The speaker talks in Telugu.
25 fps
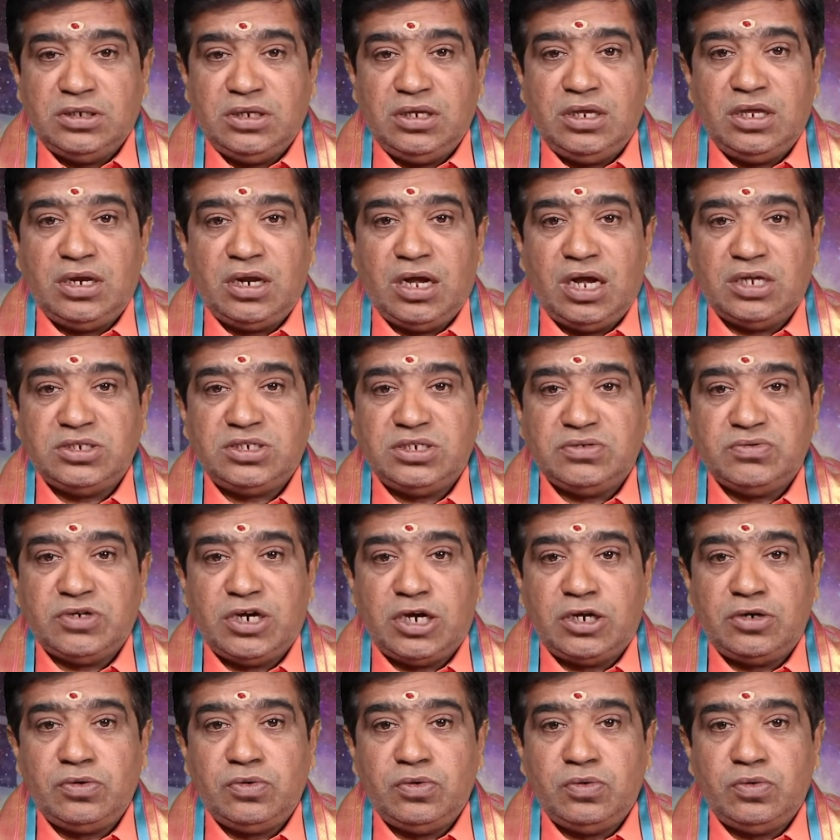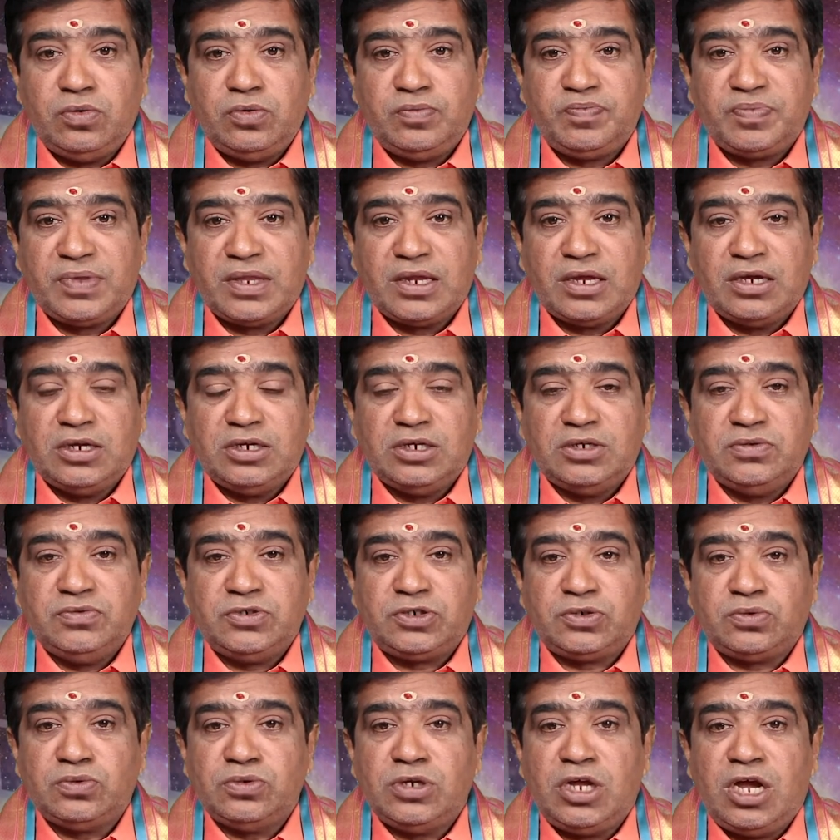ఈ రాశివారు
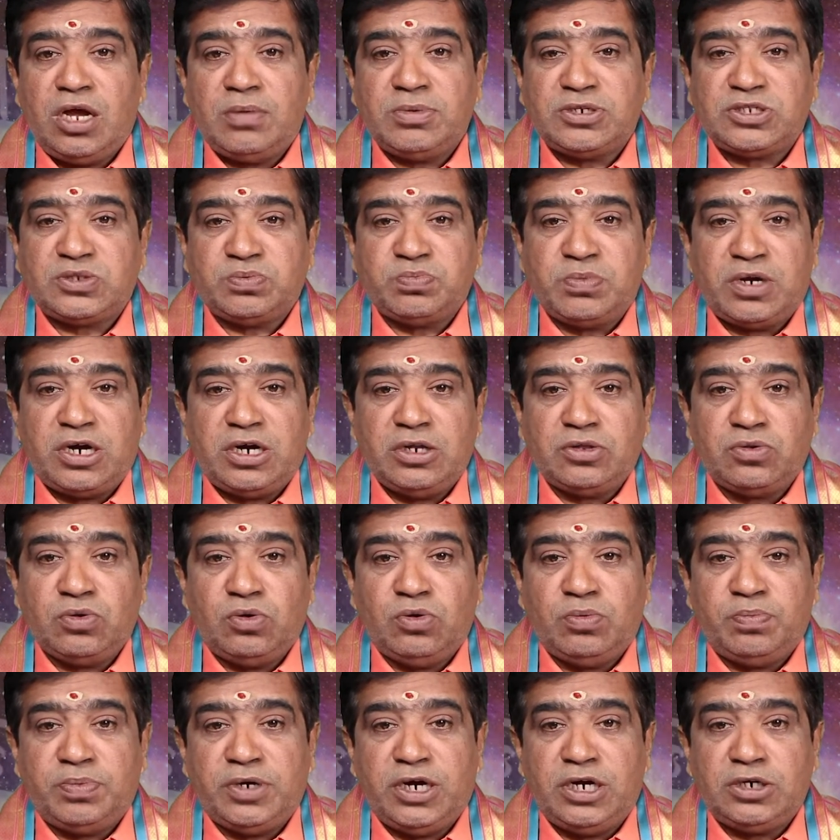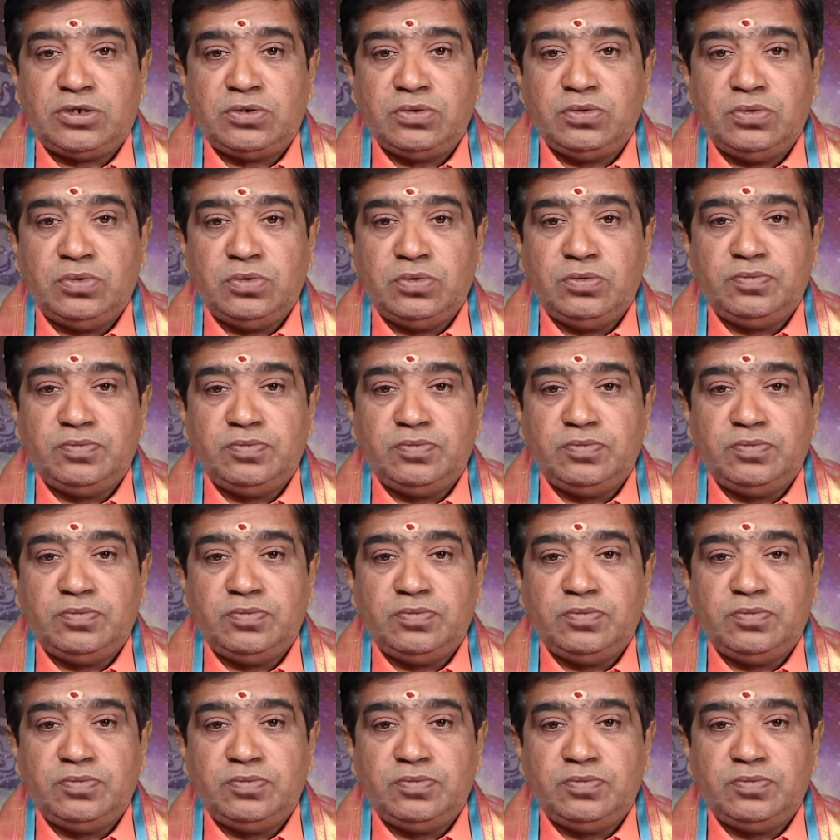విష్ణునామస్మరణతో పాటు